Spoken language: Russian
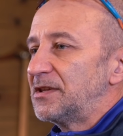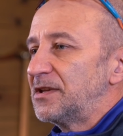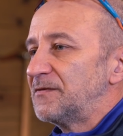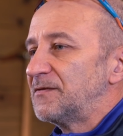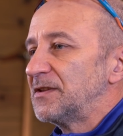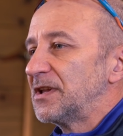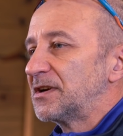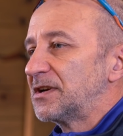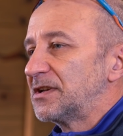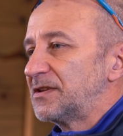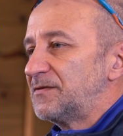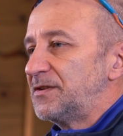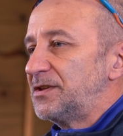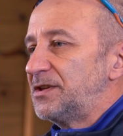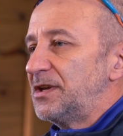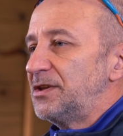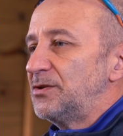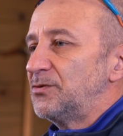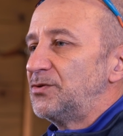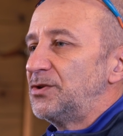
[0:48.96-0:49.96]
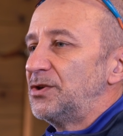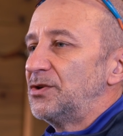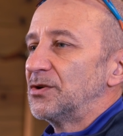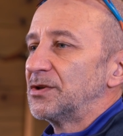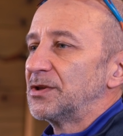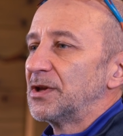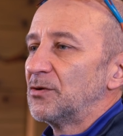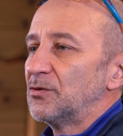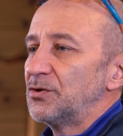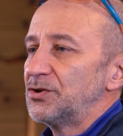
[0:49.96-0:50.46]
да и влагоотведение у нее
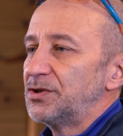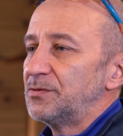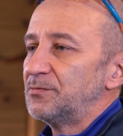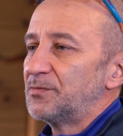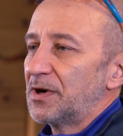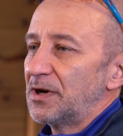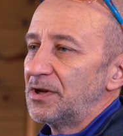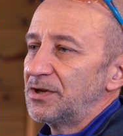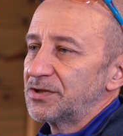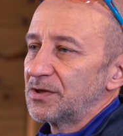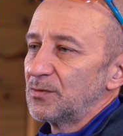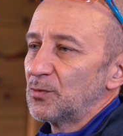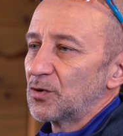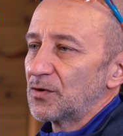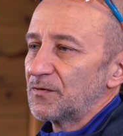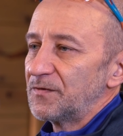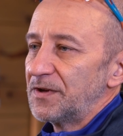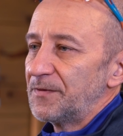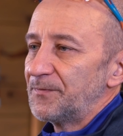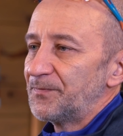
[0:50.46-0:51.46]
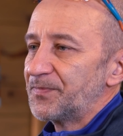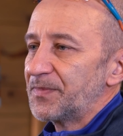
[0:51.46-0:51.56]
на очень приличном уровне.